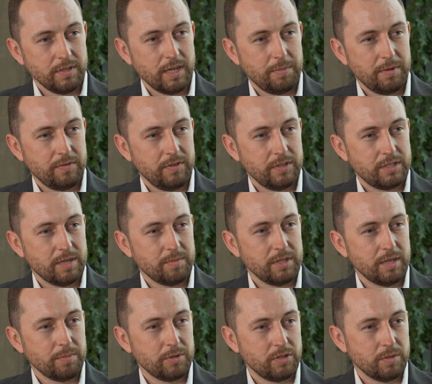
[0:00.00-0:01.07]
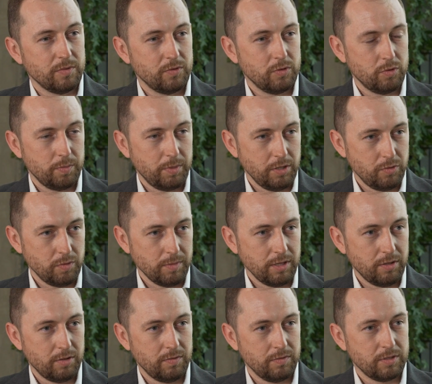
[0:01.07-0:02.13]
Najpierw wjeżdżamy na poziom 205
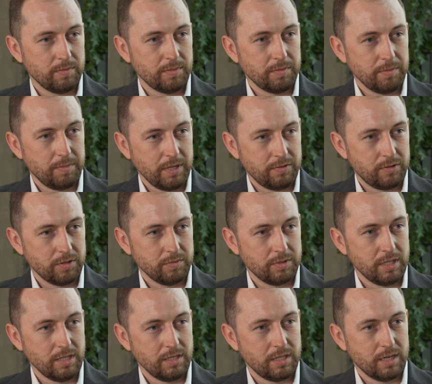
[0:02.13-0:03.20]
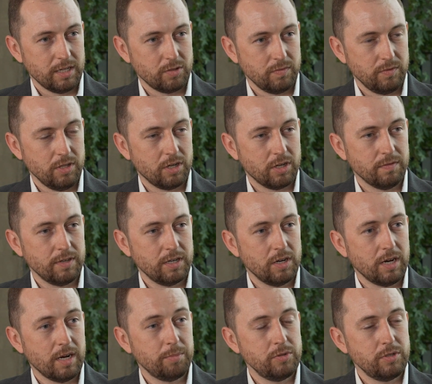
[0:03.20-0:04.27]
metrów, gdzie mamy pierwszą część część tarasu
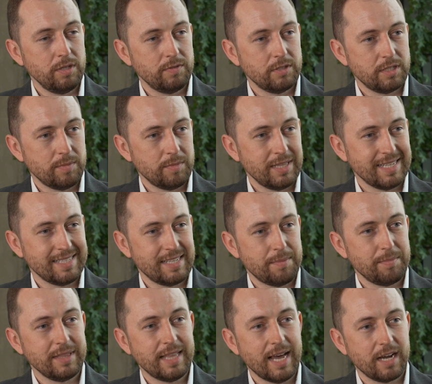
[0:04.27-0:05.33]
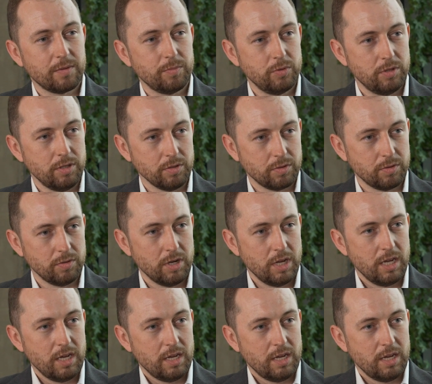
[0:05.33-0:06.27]
widokowego, a później wjeżdżamy na sam dach budynku.